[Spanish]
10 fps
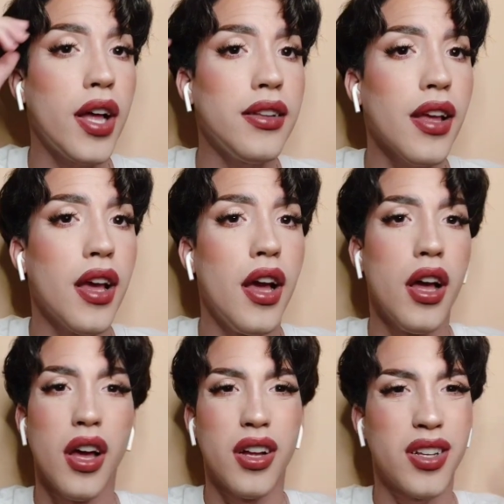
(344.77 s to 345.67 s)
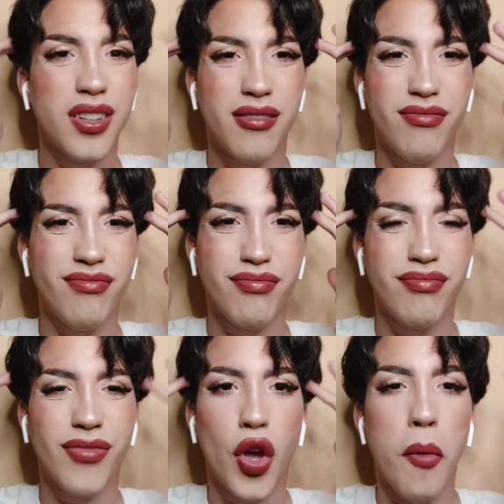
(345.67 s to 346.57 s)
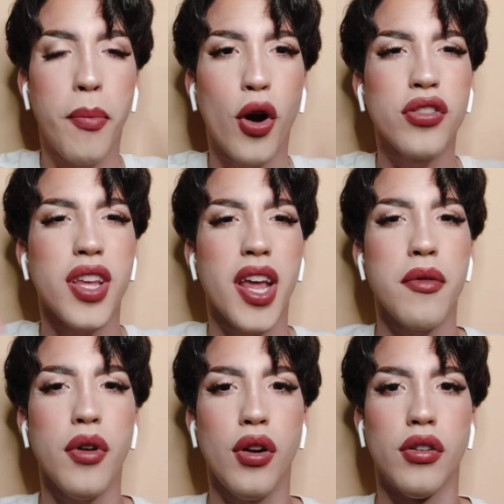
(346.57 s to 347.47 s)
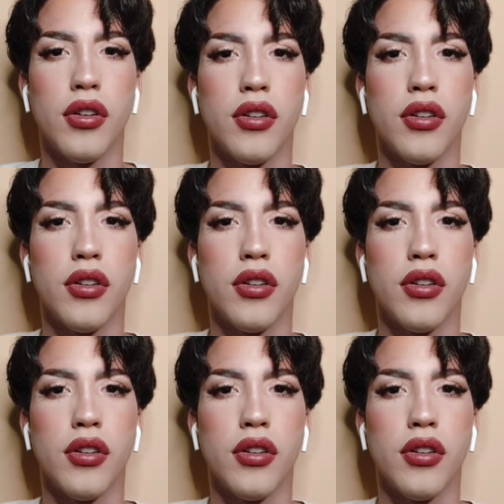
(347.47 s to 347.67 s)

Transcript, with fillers: gente con poco cerebro.